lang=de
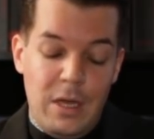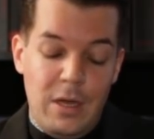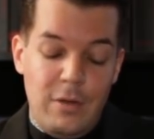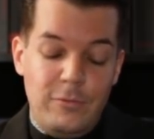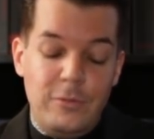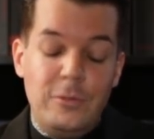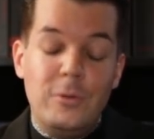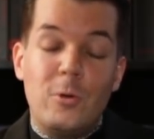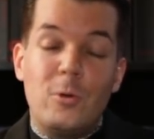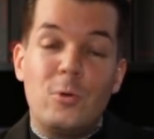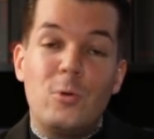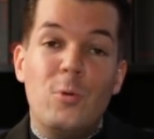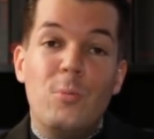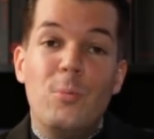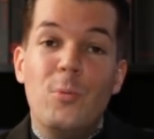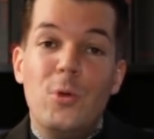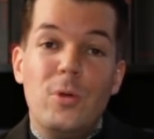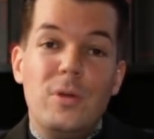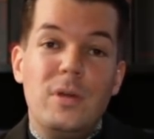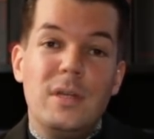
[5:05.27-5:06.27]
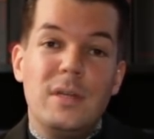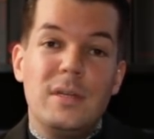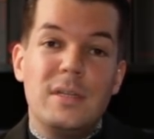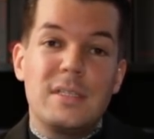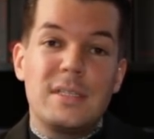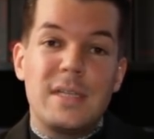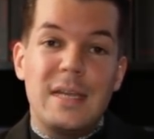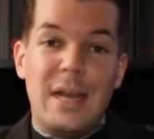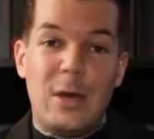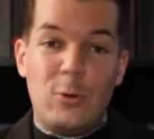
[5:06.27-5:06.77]
Für Komödien
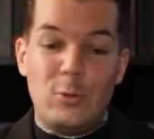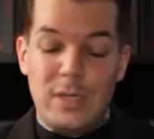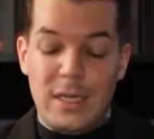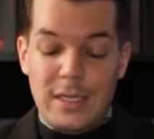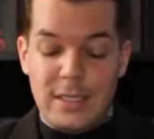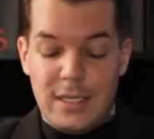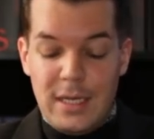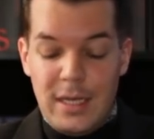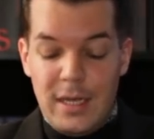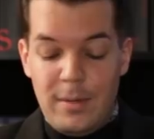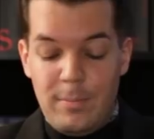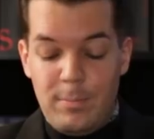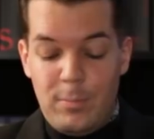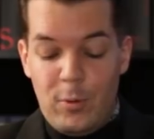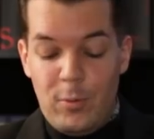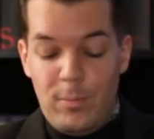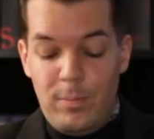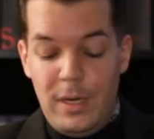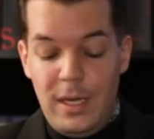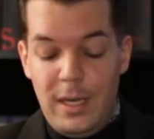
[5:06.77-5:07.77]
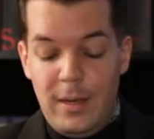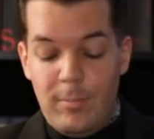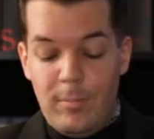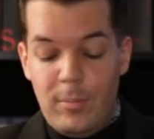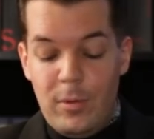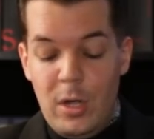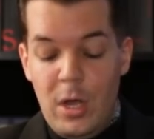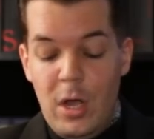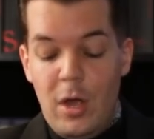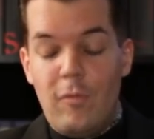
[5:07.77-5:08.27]
ist genau das ein
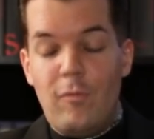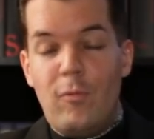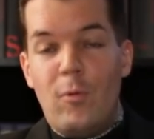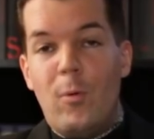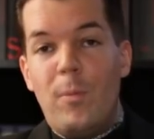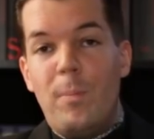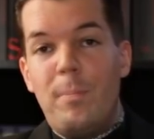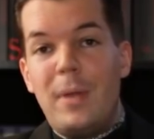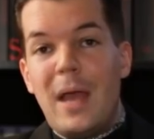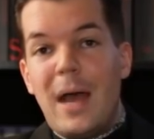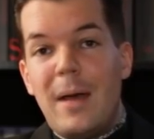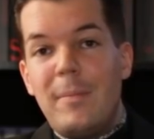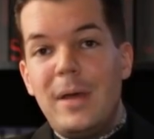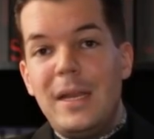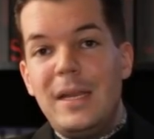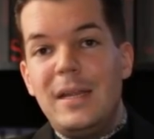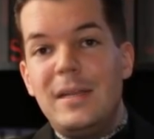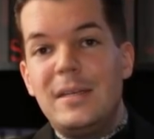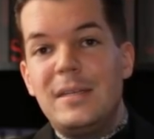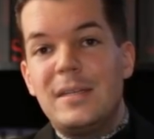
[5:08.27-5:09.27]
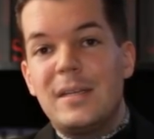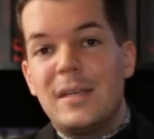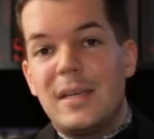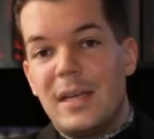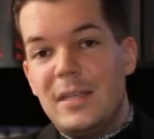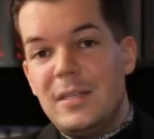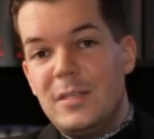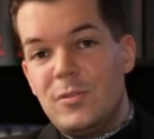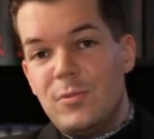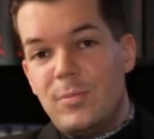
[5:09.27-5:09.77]
Problem, wo permanente
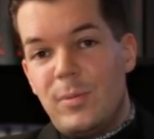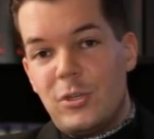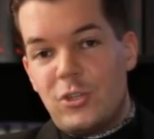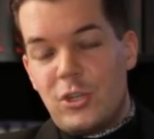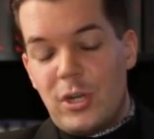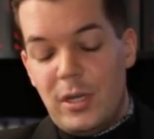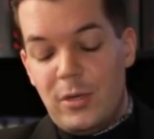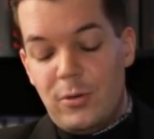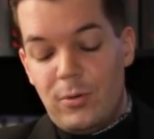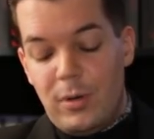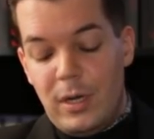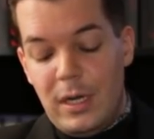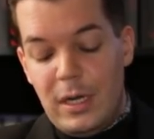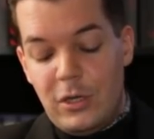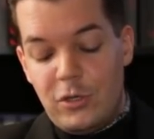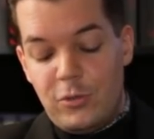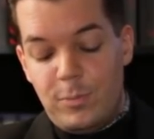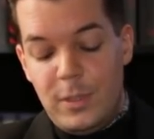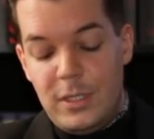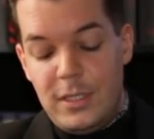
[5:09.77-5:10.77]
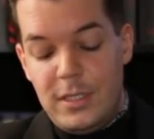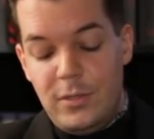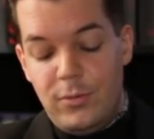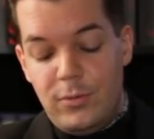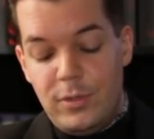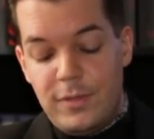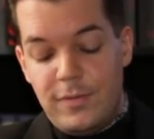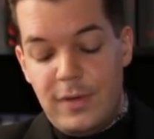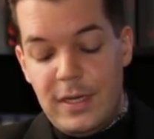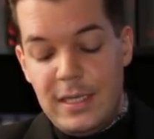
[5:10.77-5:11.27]
Grenzüberschreitung herrscht,
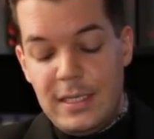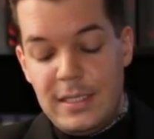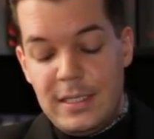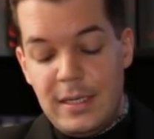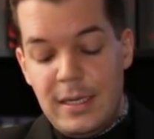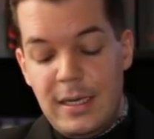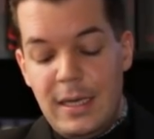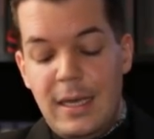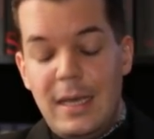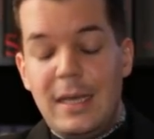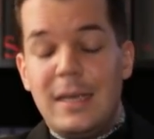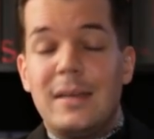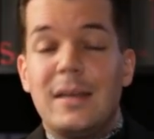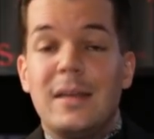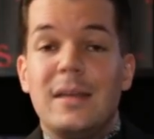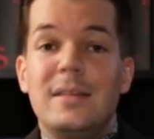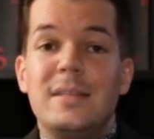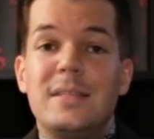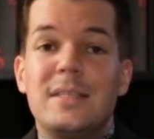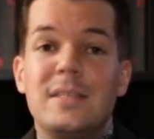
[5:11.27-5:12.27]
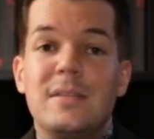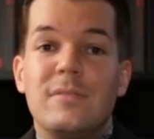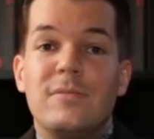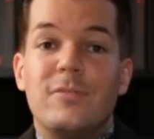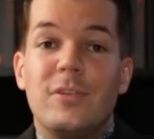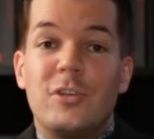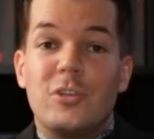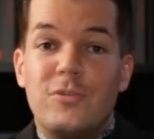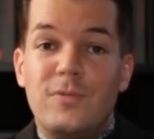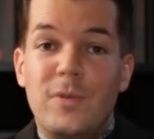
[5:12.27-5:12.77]
beziehungsweise Grenzen
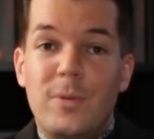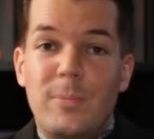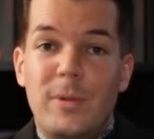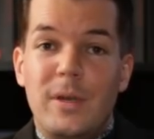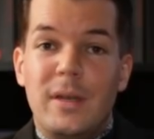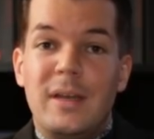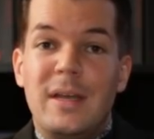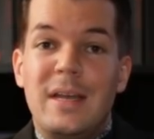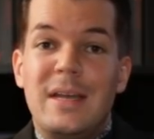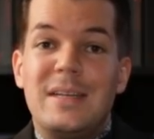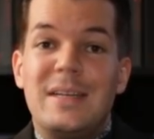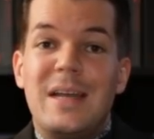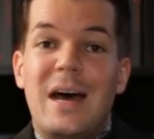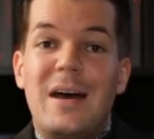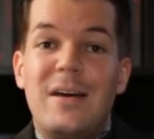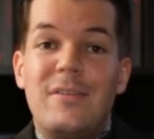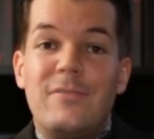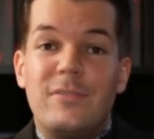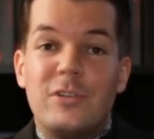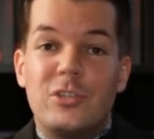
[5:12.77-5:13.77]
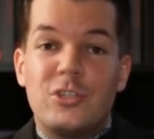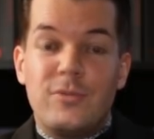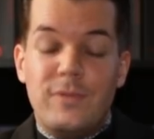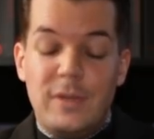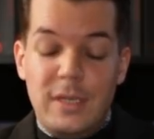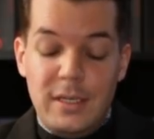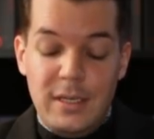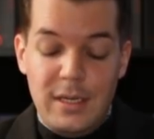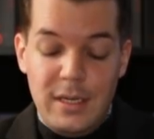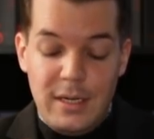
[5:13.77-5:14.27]
verschwimmen. Da
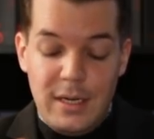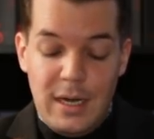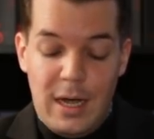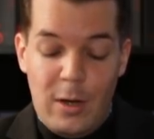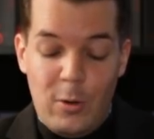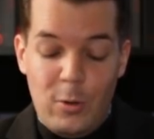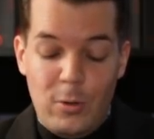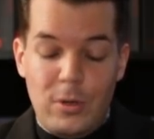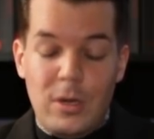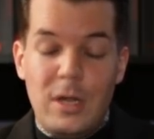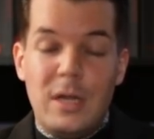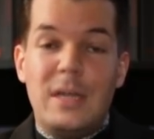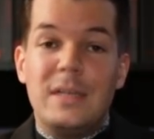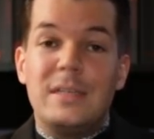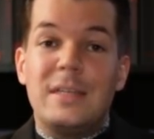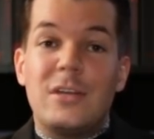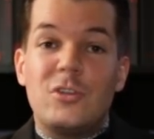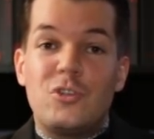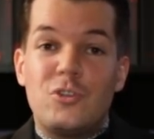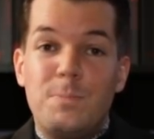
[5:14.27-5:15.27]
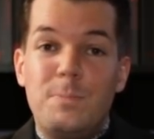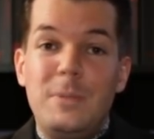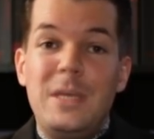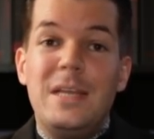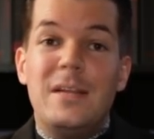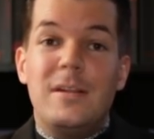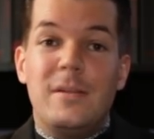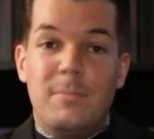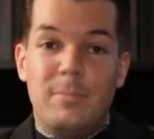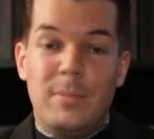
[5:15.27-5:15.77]
verschwindet auch das
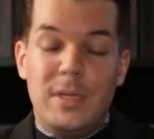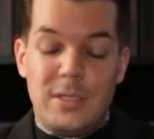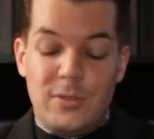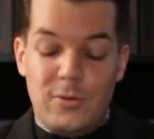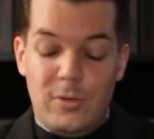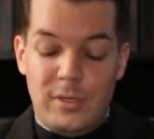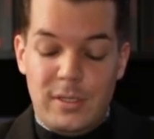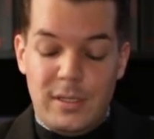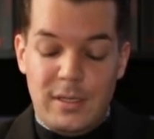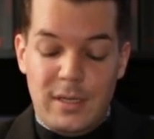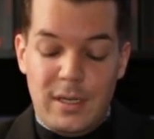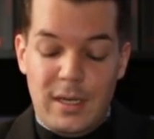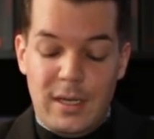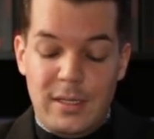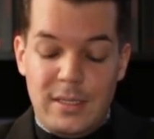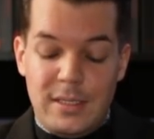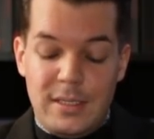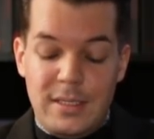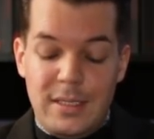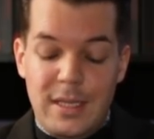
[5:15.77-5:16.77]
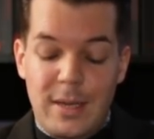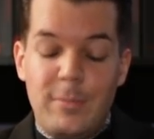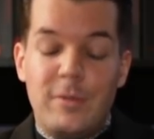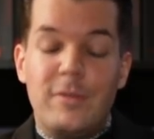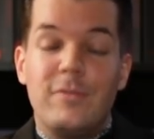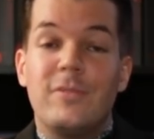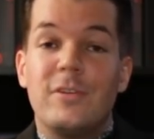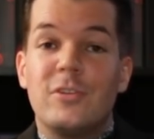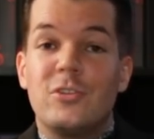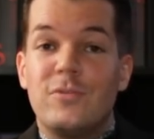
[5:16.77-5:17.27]
Spiel mit solchen Grenzen,
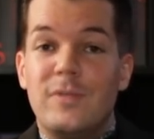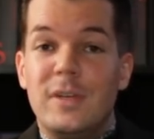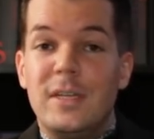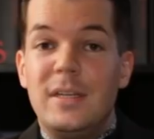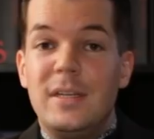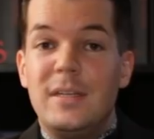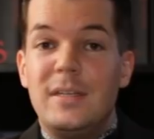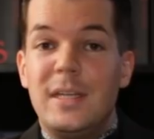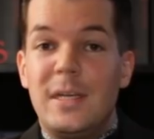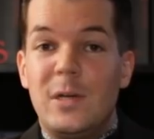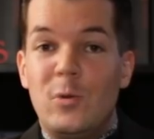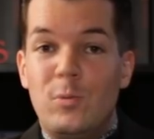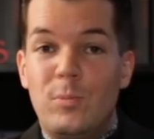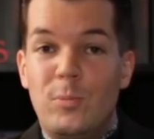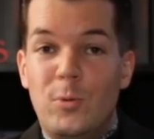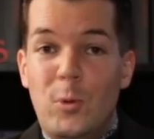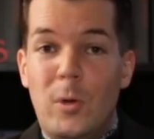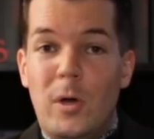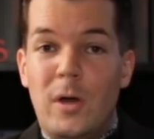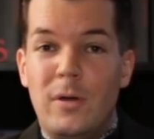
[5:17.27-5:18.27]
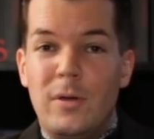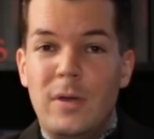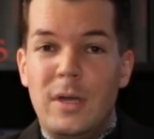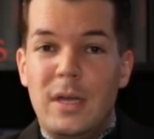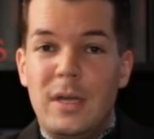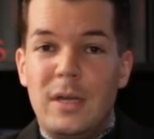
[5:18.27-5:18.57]
damit verschwindet der Humor.